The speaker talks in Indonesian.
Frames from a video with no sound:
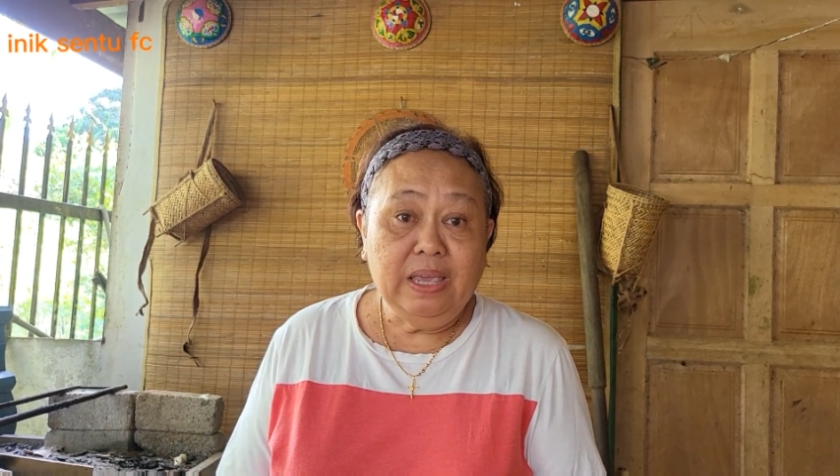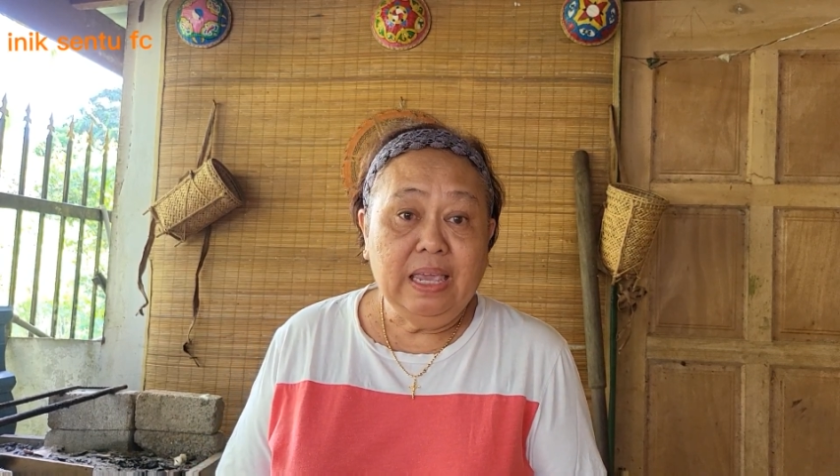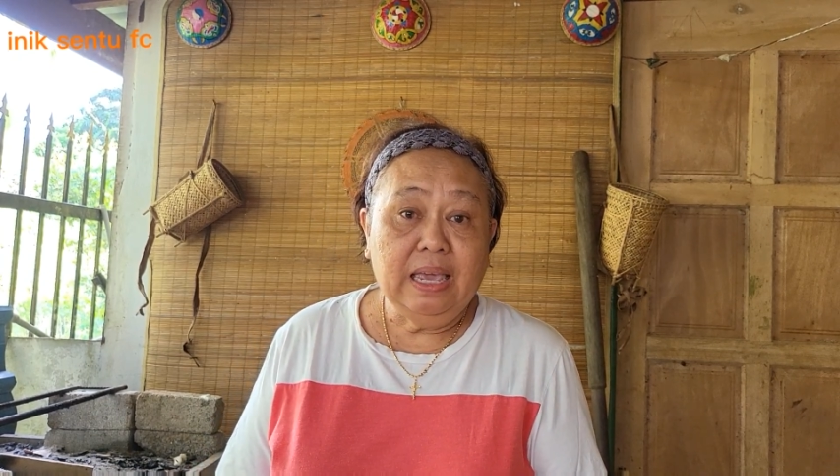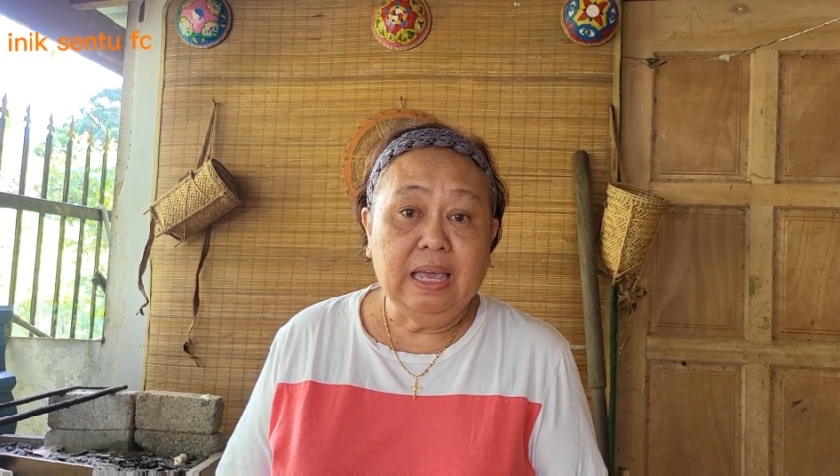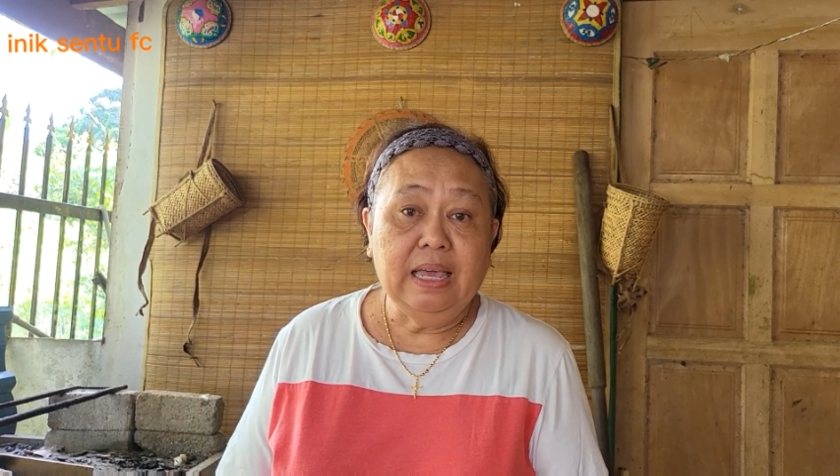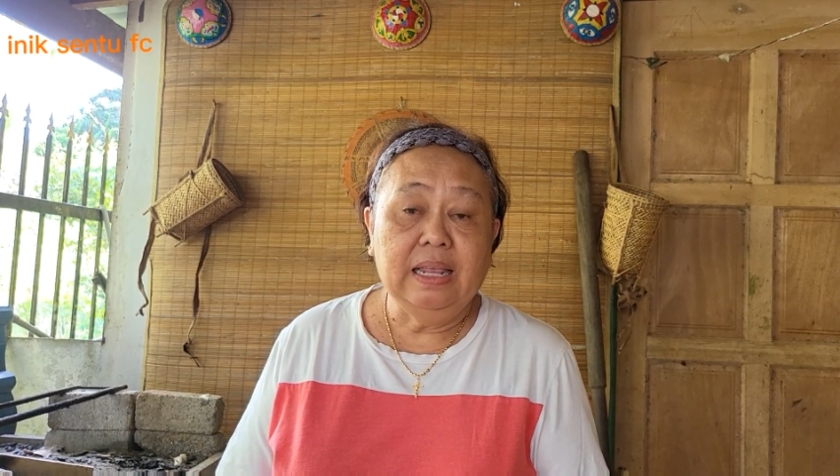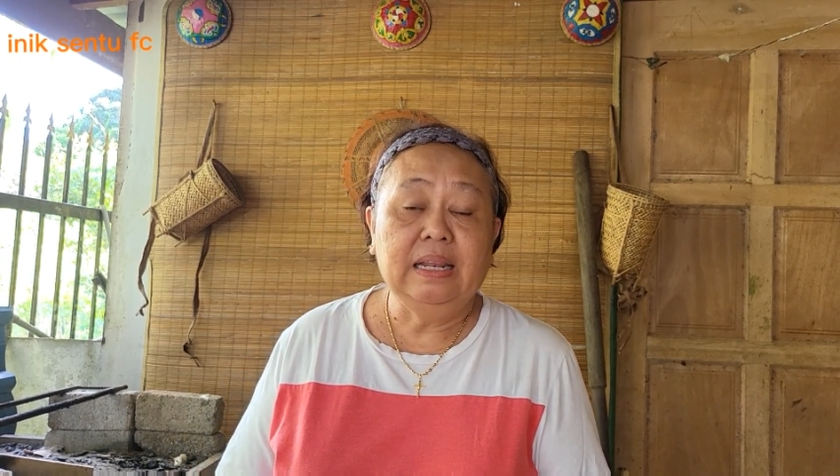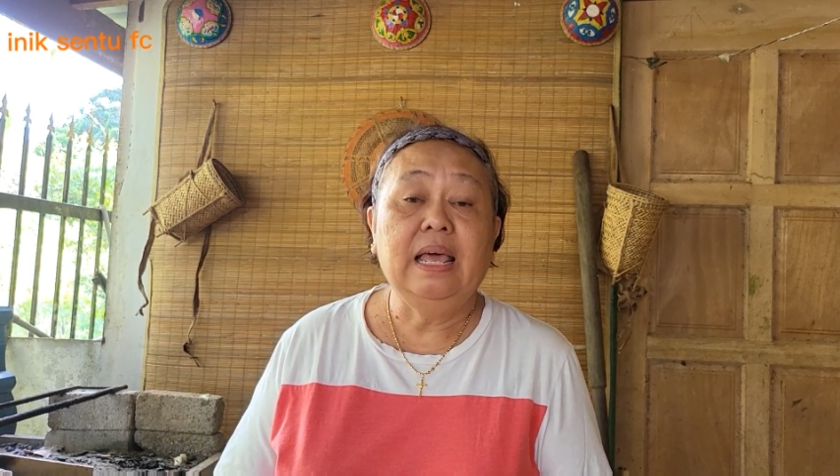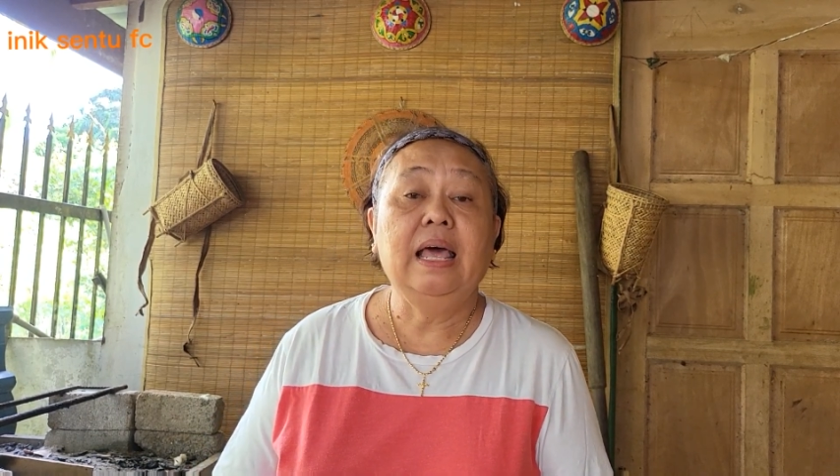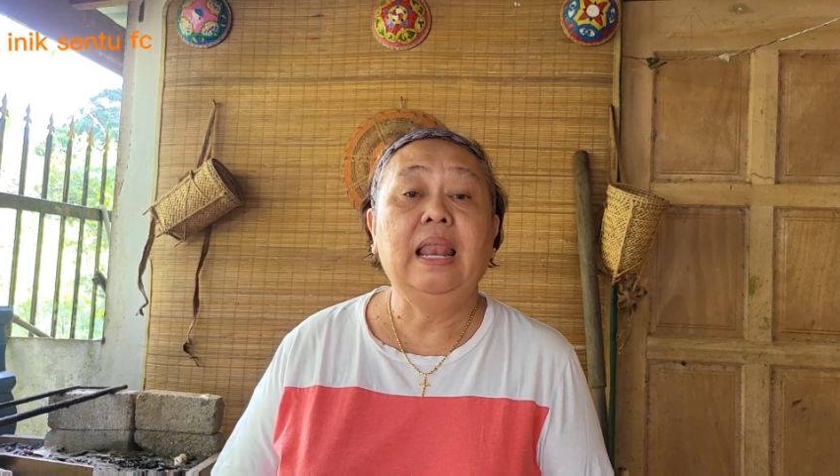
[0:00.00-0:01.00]
ingat
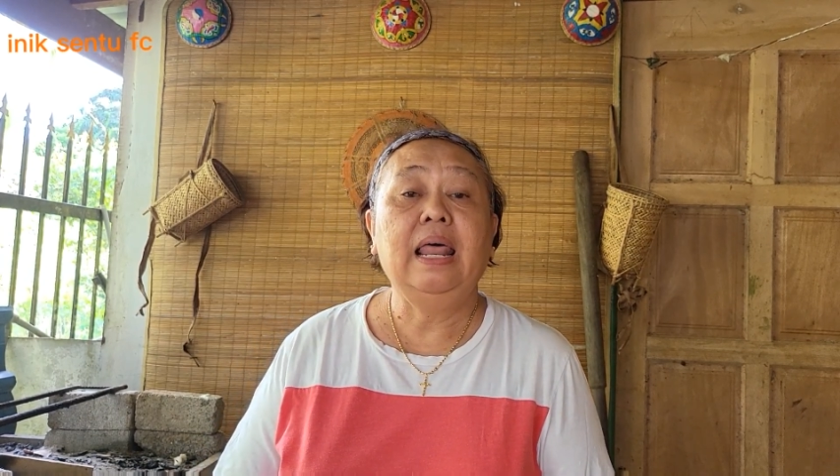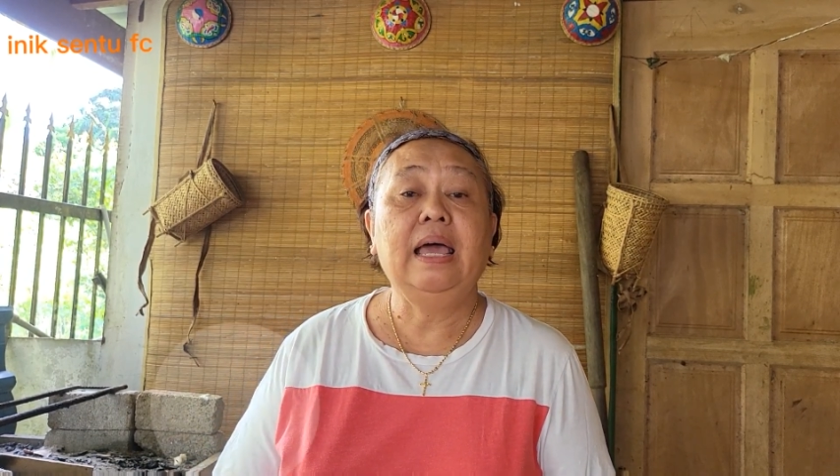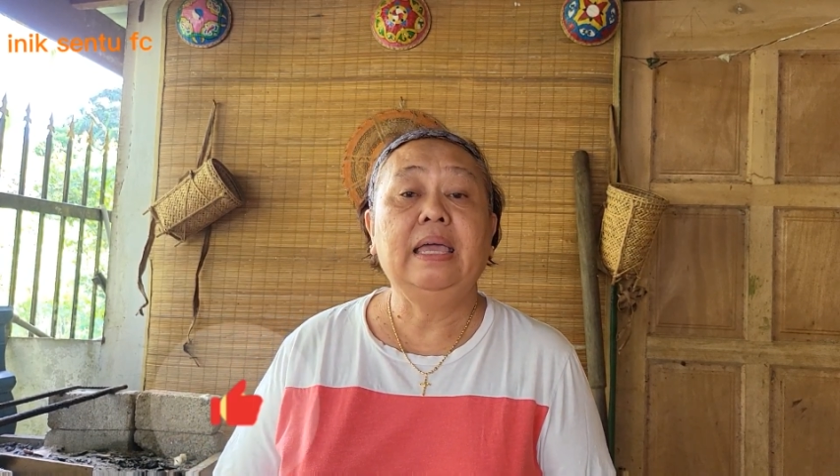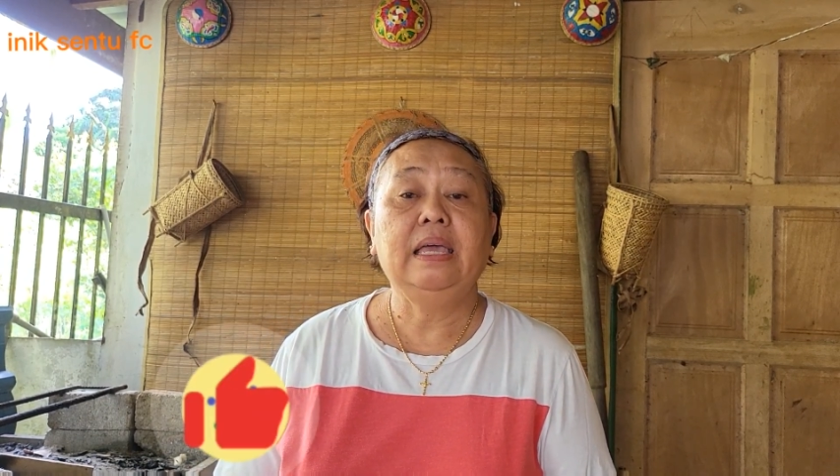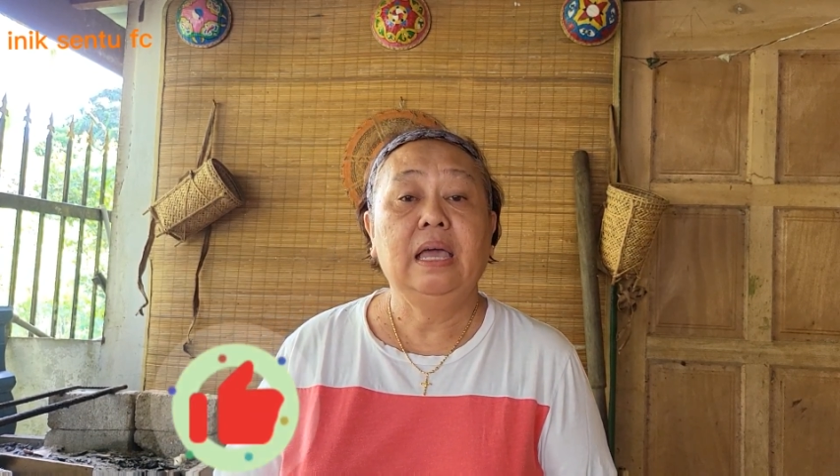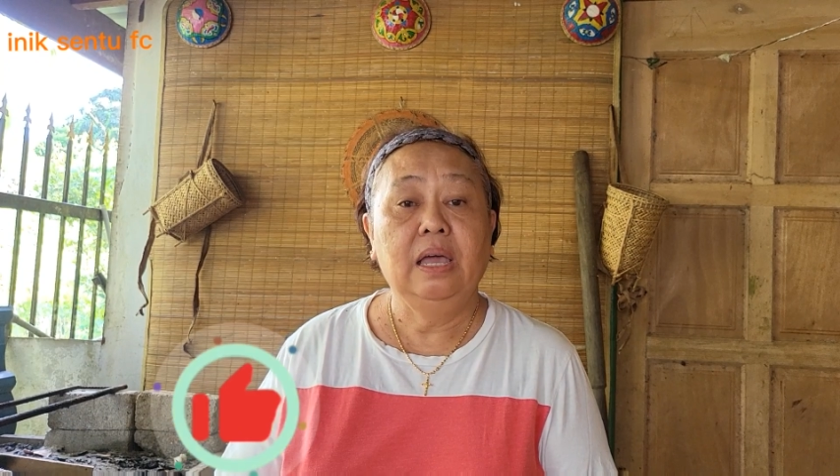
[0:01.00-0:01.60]
like